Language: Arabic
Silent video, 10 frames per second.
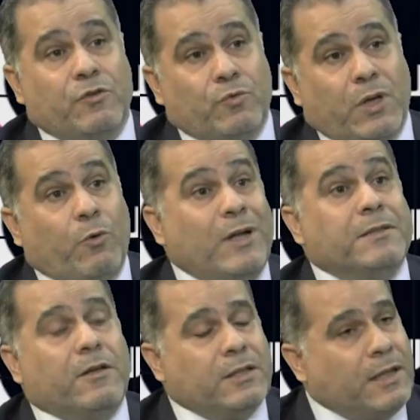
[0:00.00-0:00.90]
الاولى
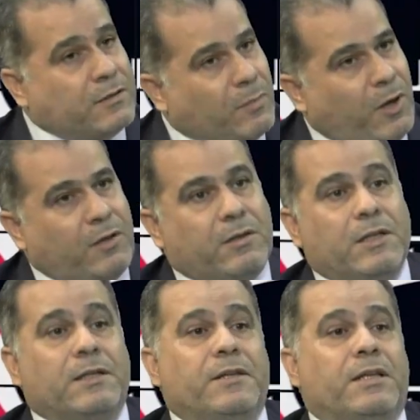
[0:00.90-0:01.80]
وعند الكتل طبعا
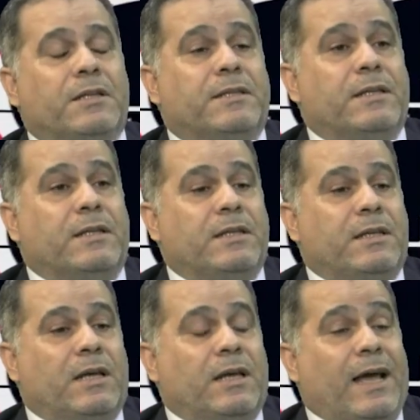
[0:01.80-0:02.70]
اللي
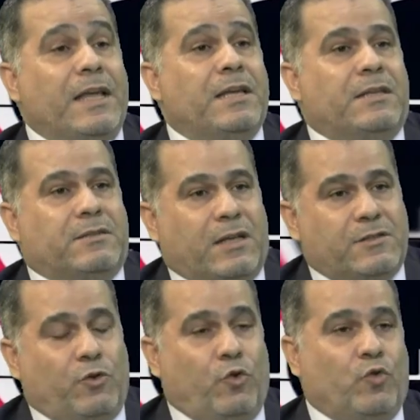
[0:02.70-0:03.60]
اللي ايدت
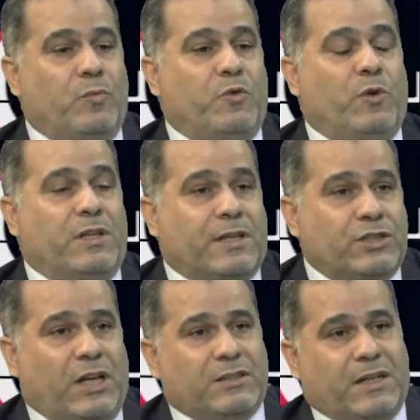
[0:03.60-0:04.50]
رئيس الحكومه واللي
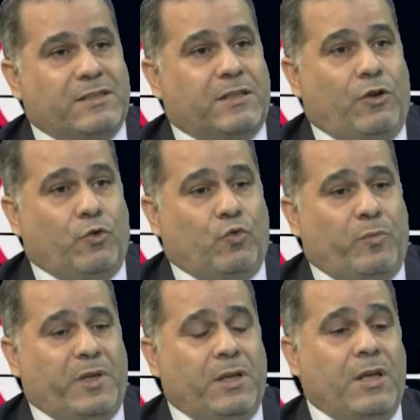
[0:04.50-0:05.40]
رشحت رئيس
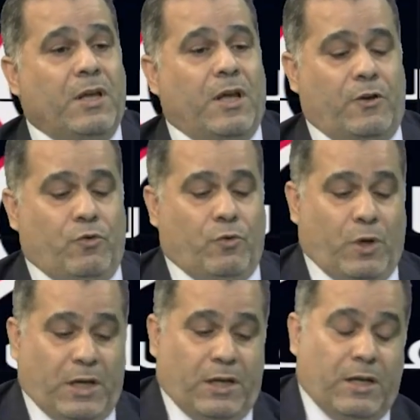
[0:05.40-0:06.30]
الحكومه انه
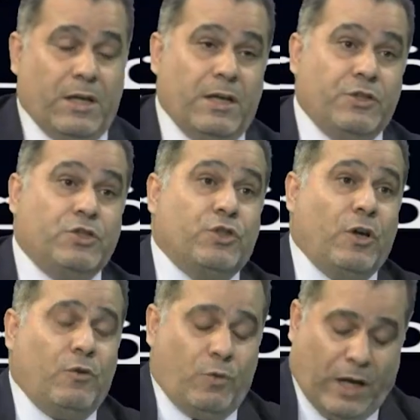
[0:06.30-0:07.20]
آه، آه،
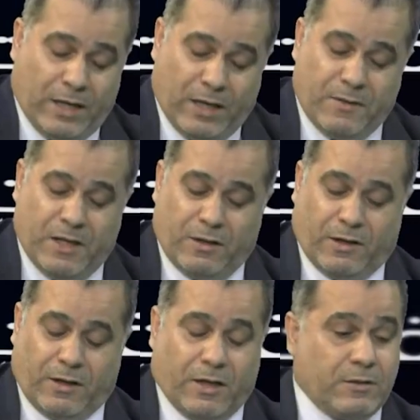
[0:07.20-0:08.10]
يشتغلوا على هذه
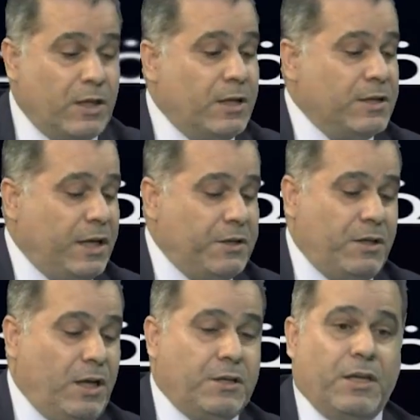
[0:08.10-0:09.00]
القرارات يعني
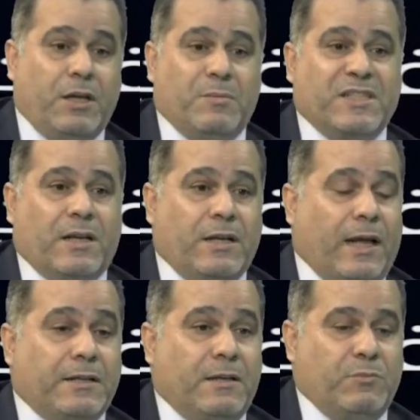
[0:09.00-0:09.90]
نعم. حكينا مثلا
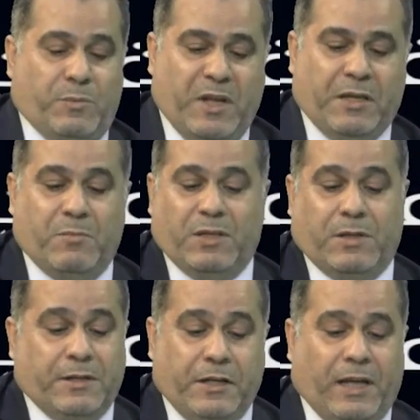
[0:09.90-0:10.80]
عن بنحكي
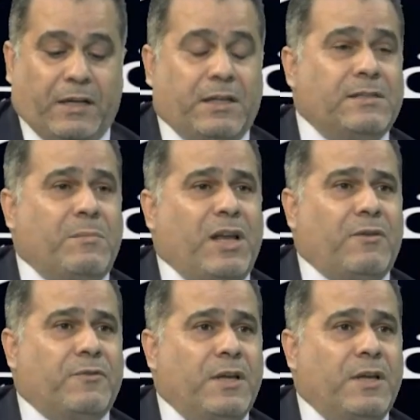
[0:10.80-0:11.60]
بنقدر نحكي عن كذا ملف